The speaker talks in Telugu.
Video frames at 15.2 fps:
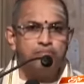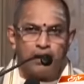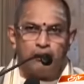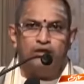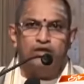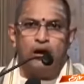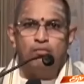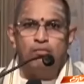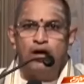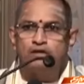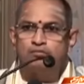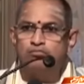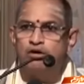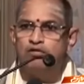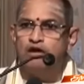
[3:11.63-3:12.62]

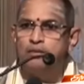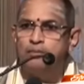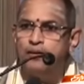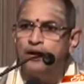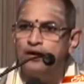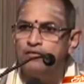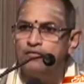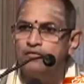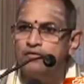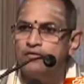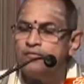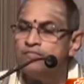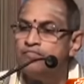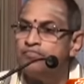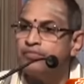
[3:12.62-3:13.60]
పరమధర్మాత్ముడు వెళ్ళిపోయాడు
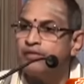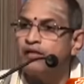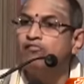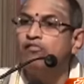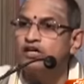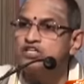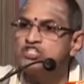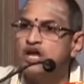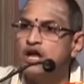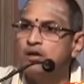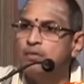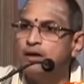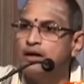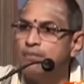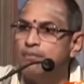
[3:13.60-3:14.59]

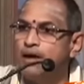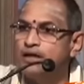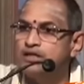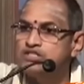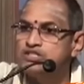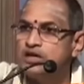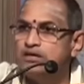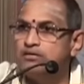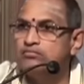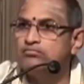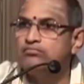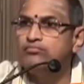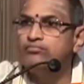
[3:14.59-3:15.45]
వర్షాలు పడ్డం మానేశాడు